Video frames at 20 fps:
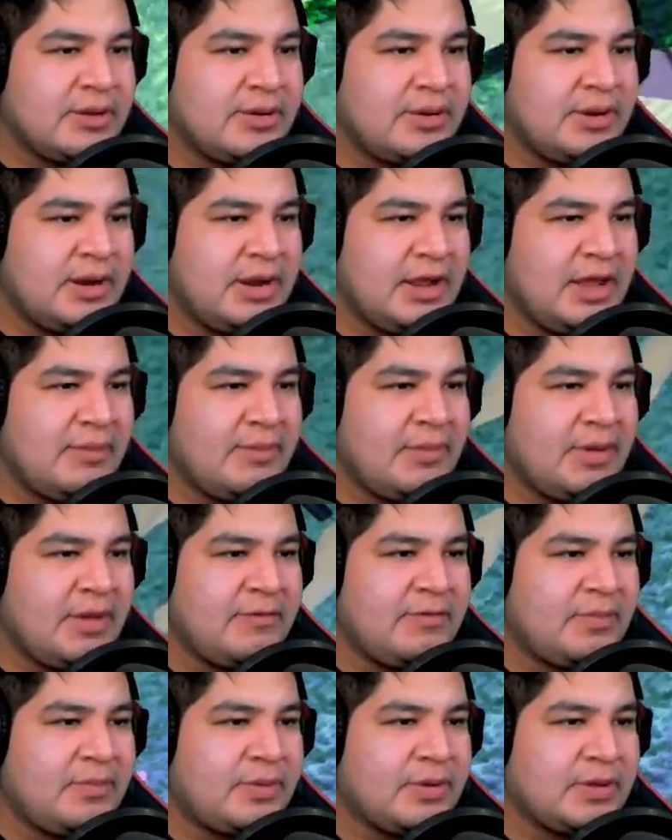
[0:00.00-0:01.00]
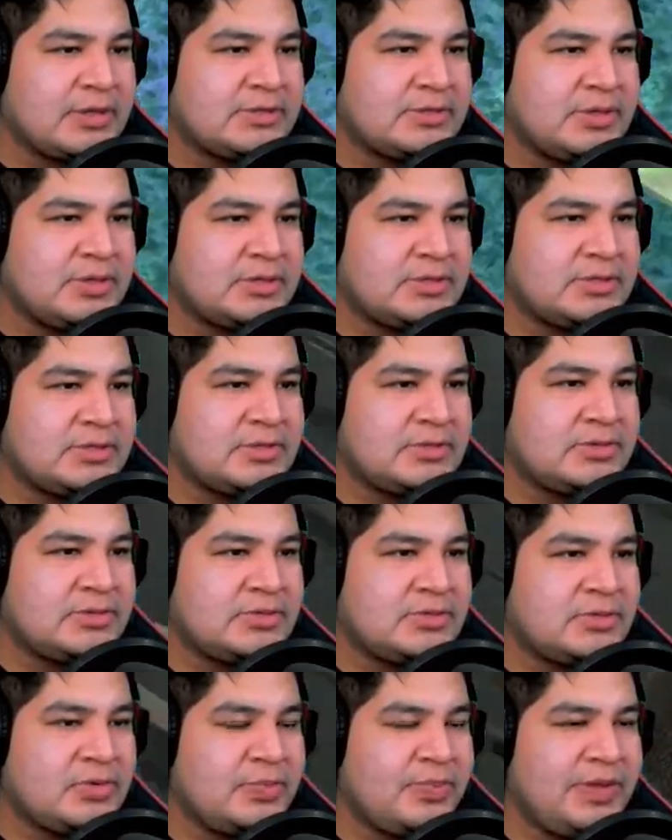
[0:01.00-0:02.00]
con el EMF porque soy
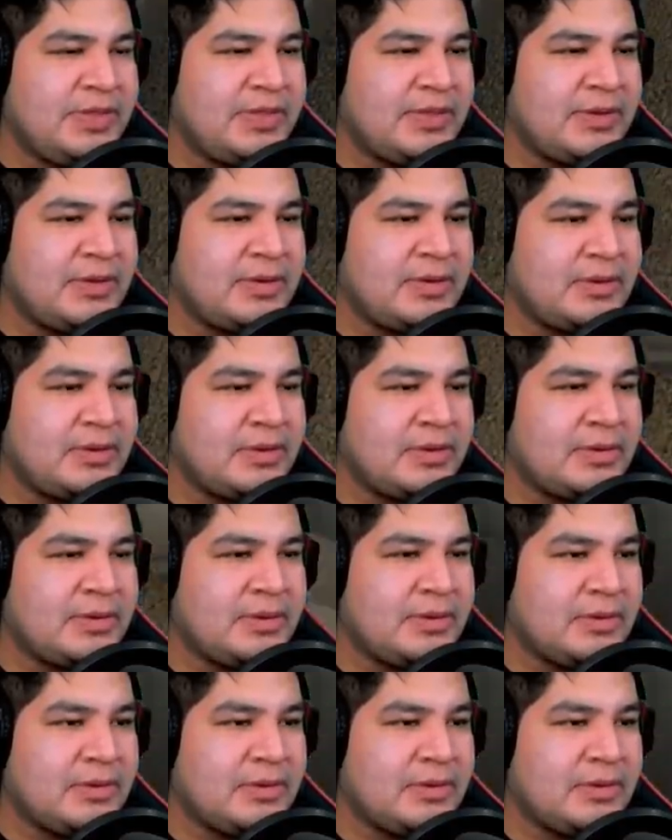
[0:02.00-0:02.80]
estúpido.